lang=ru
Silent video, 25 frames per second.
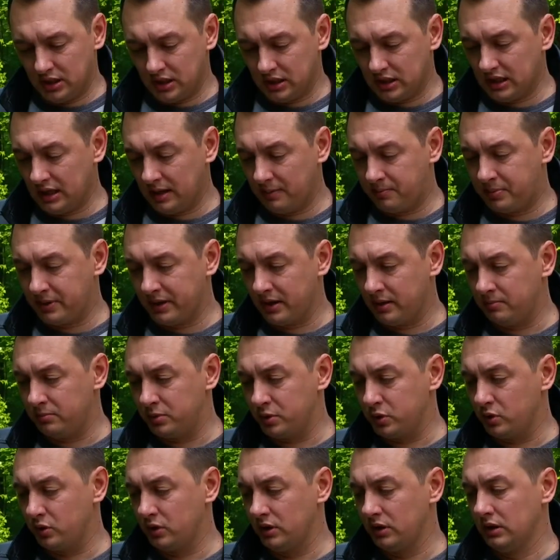Я
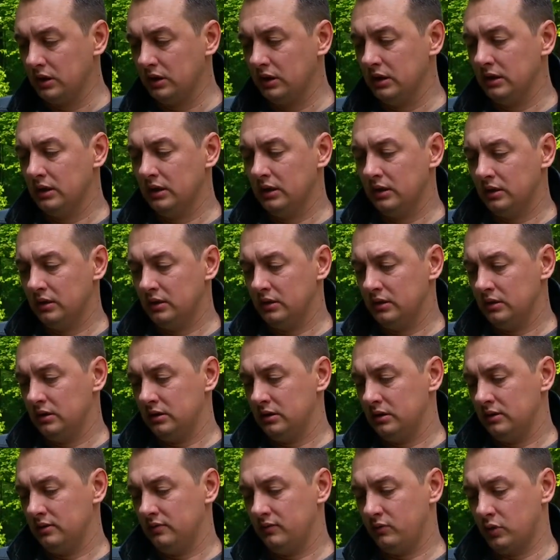приобрел
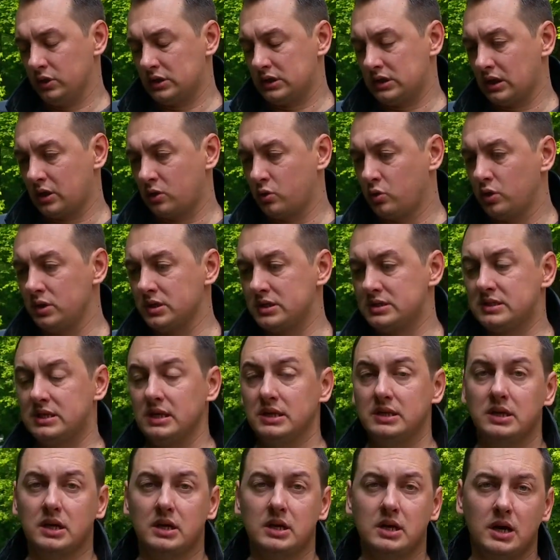вот такой
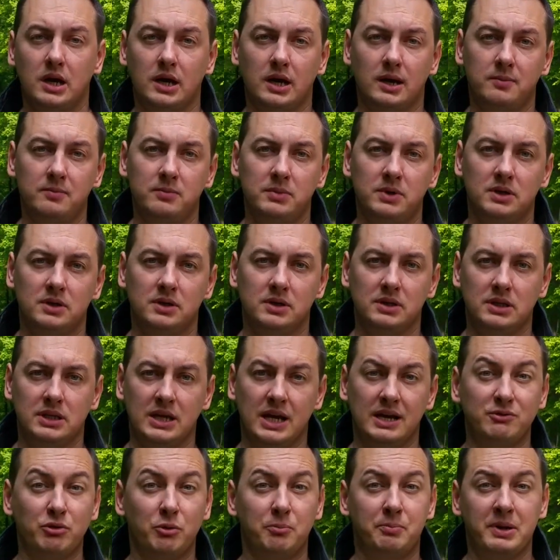стедикам. Я
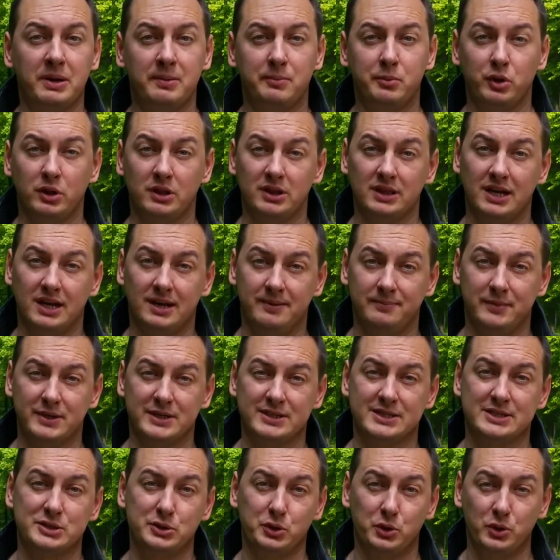его приобрел на
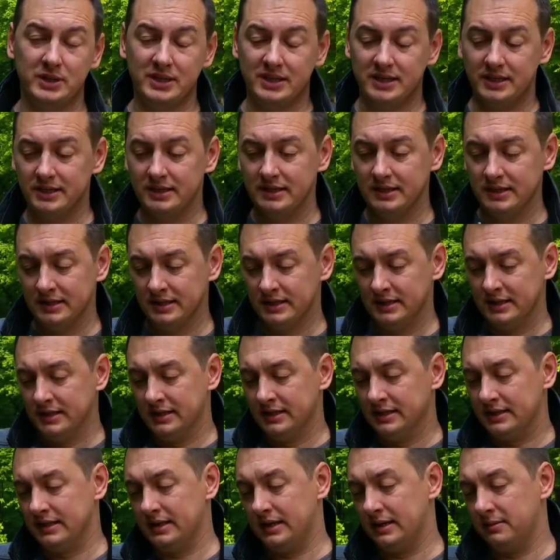Амазоне.
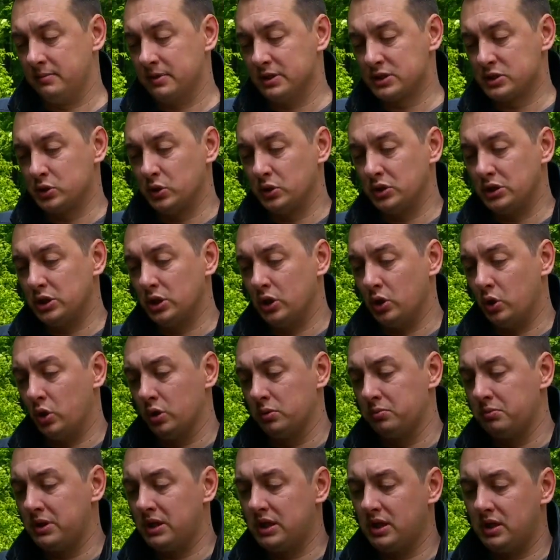На Амазоне
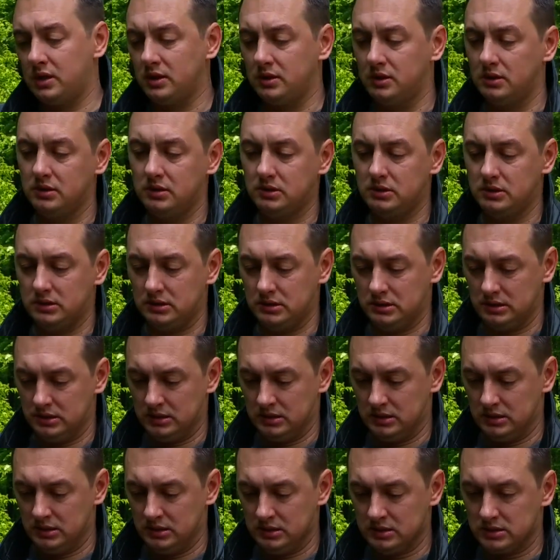он мне
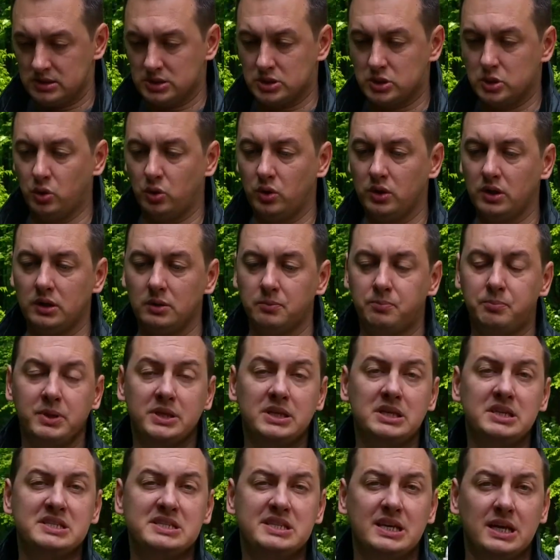стоил
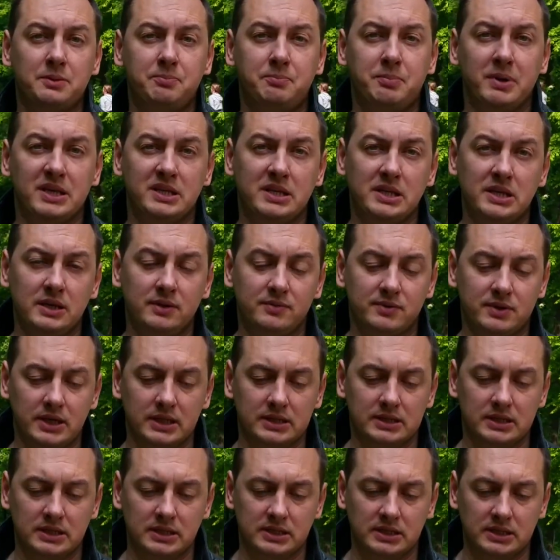55 евро.
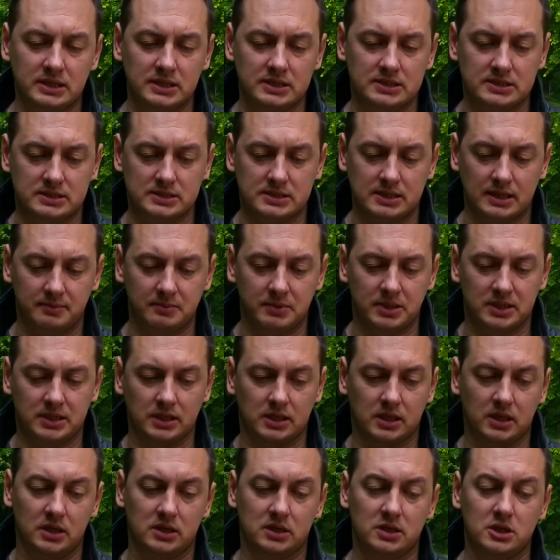Это один из самых
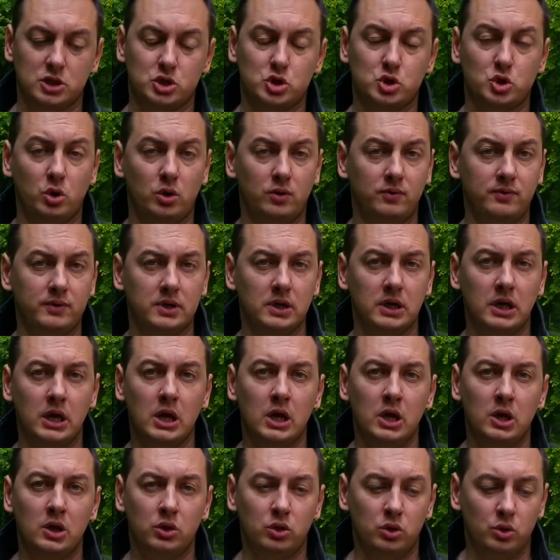таких дешевых,
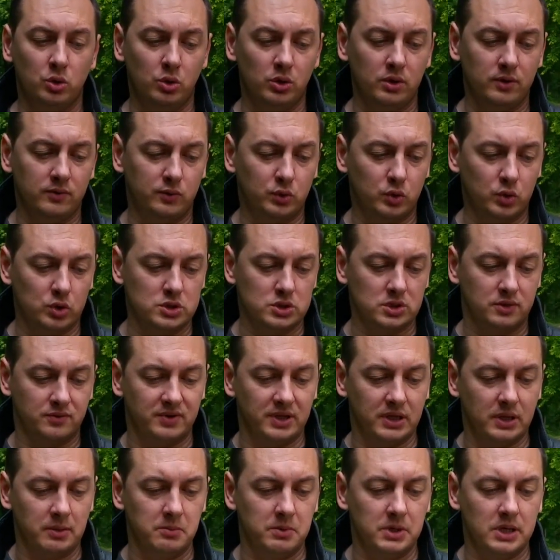но и в то же
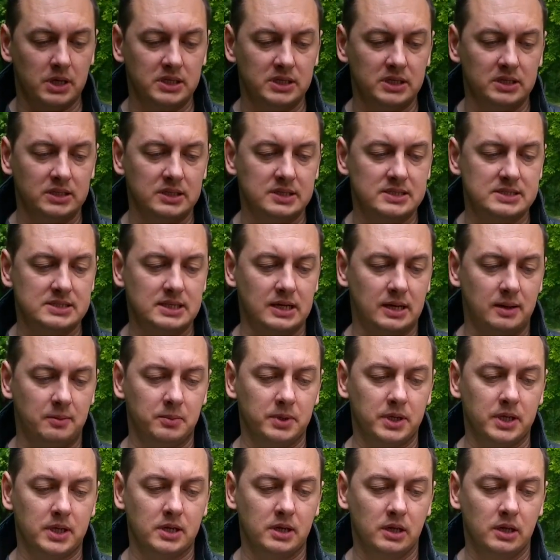время один из самых